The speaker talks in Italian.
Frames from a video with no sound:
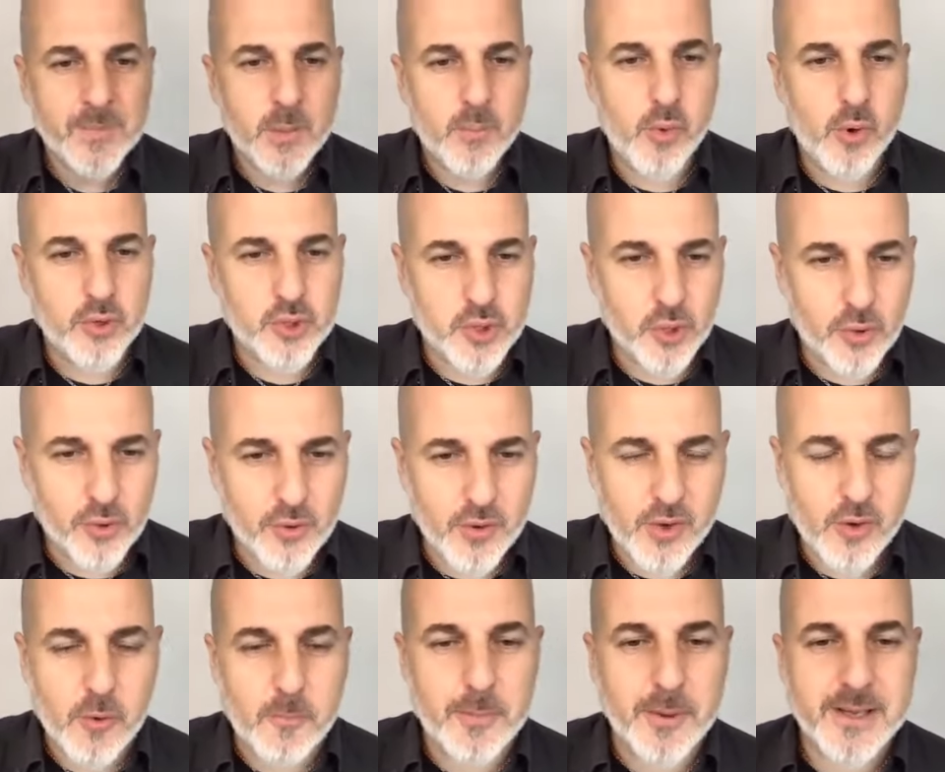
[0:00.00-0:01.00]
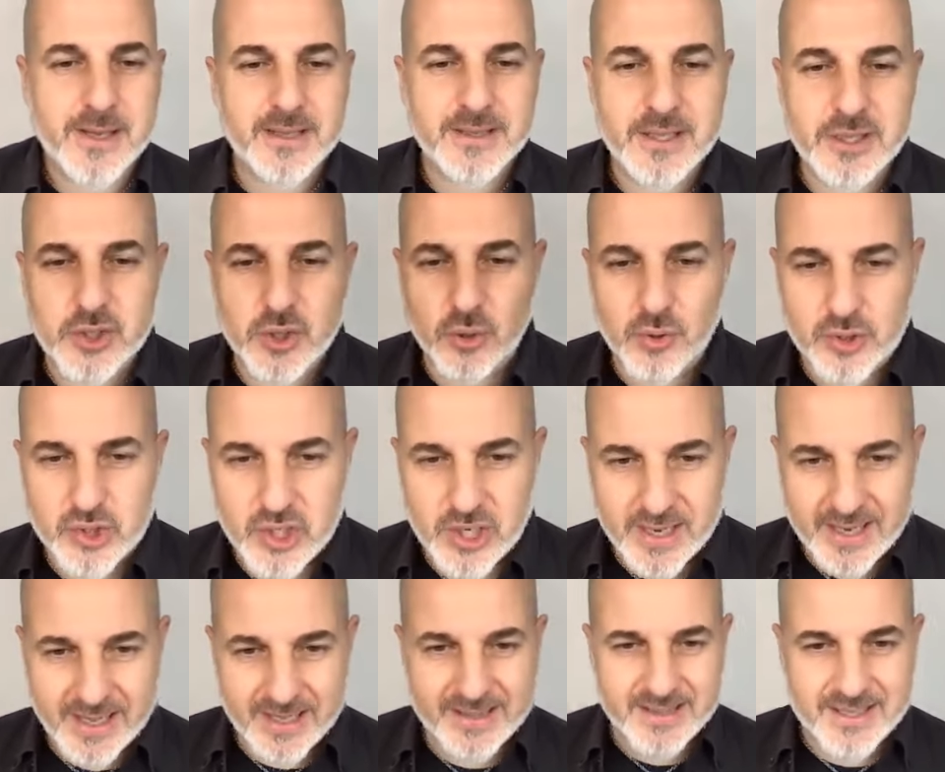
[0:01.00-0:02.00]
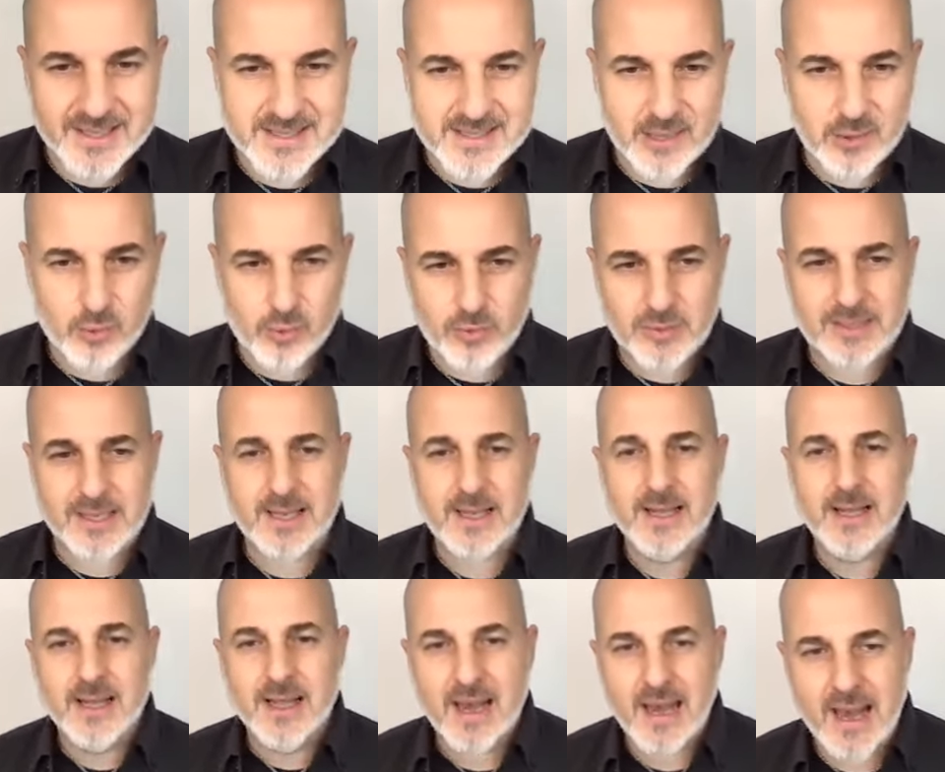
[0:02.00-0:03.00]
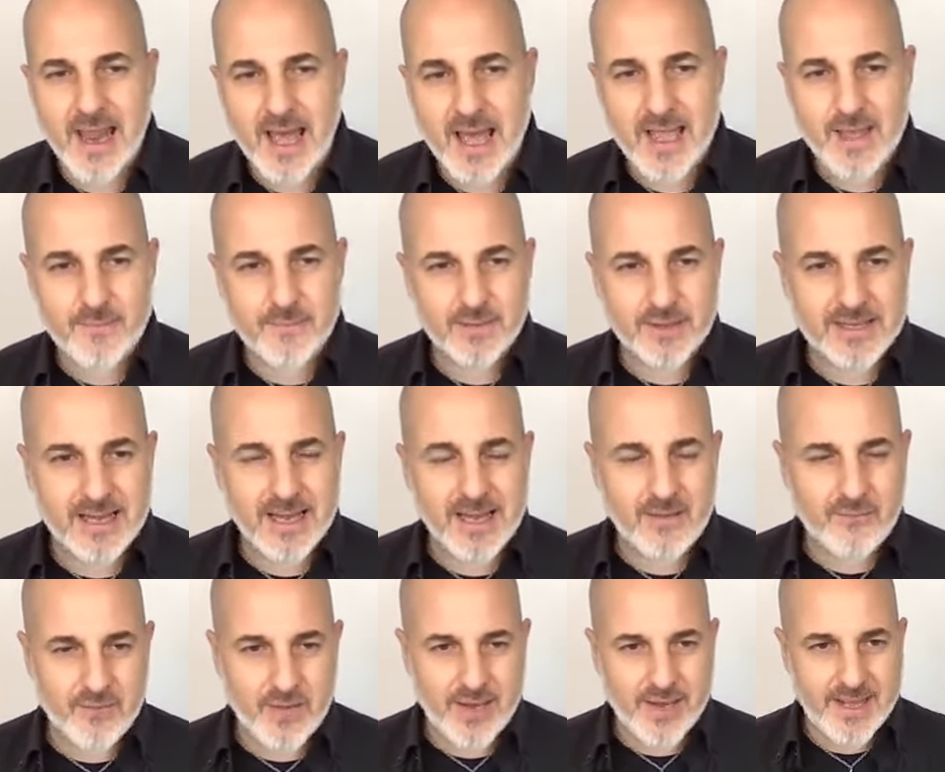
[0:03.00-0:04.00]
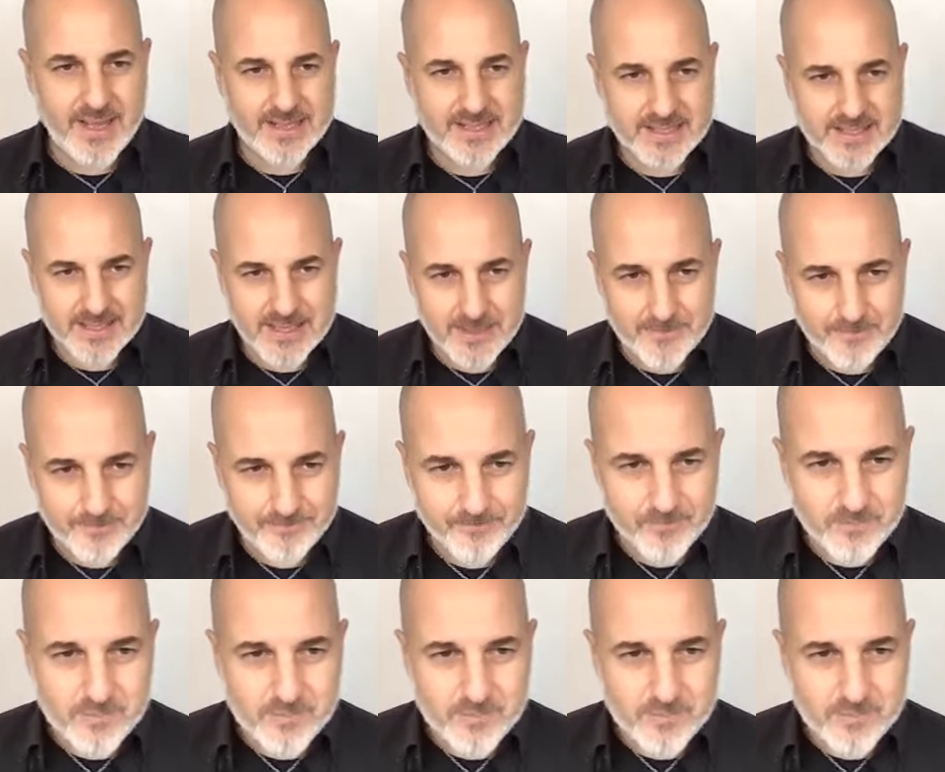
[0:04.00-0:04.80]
Buongiorno in compagnia di Giorgia che ti saluta live da Venezia.